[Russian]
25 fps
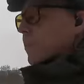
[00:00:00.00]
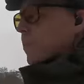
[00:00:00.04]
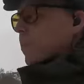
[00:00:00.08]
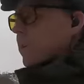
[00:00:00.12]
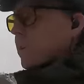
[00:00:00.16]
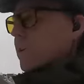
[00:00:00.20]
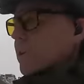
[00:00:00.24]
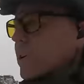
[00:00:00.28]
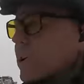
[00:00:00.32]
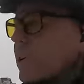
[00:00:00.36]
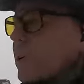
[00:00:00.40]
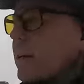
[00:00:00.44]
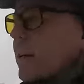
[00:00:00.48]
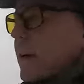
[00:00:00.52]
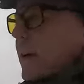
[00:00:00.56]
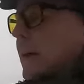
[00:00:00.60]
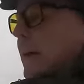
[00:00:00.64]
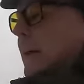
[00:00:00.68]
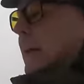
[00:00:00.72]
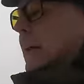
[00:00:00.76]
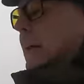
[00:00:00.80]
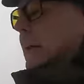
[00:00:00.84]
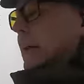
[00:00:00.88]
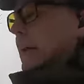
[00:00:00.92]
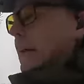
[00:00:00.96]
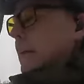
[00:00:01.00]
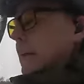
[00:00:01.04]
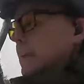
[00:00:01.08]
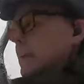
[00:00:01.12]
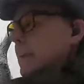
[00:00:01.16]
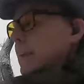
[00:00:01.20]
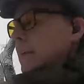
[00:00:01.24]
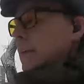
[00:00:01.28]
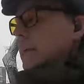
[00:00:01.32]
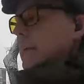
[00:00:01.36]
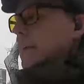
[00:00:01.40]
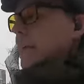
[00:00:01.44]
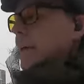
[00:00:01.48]
прочее,
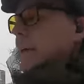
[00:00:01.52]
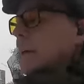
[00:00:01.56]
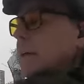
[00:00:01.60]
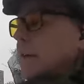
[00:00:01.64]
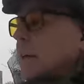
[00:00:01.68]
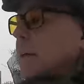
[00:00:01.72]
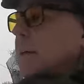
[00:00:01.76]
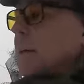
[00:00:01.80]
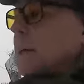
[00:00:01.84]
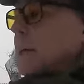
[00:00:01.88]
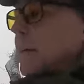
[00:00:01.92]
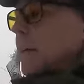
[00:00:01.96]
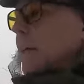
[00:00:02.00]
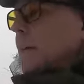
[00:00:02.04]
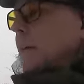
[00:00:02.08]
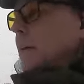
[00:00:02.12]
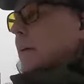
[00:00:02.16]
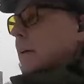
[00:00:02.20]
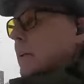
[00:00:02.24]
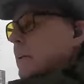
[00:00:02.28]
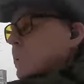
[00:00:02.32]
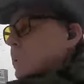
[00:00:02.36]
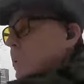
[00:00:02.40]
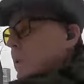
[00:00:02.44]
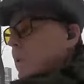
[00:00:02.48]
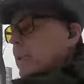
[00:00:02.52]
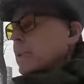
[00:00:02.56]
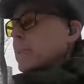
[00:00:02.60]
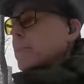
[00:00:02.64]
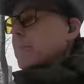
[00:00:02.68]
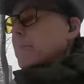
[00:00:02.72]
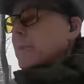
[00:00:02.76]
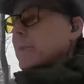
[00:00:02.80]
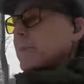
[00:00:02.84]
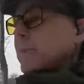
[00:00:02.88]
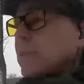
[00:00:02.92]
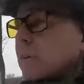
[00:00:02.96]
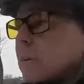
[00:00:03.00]
э, Члены
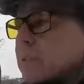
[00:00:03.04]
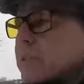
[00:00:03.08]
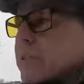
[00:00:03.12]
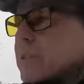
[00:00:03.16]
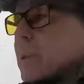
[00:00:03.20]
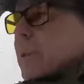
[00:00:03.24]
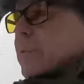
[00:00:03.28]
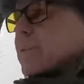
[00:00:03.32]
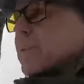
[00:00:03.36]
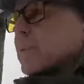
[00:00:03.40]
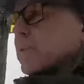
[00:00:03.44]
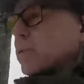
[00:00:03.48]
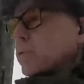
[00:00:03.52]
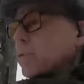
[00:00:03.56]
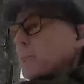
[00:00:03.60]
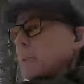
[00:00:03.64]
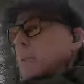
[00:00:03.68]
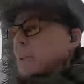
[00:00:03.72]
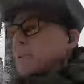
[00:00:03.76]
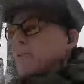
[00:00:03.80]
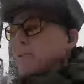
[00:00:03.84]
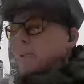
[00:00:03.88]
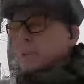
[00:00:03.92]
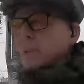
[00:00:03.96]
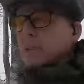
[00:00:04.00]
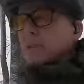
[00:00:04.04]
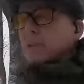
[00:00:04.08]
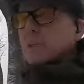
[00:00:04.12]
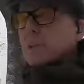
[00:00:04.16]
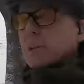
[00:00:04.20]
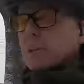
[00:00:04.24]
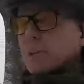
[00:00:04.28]
Первой Государственной Думы, не все, но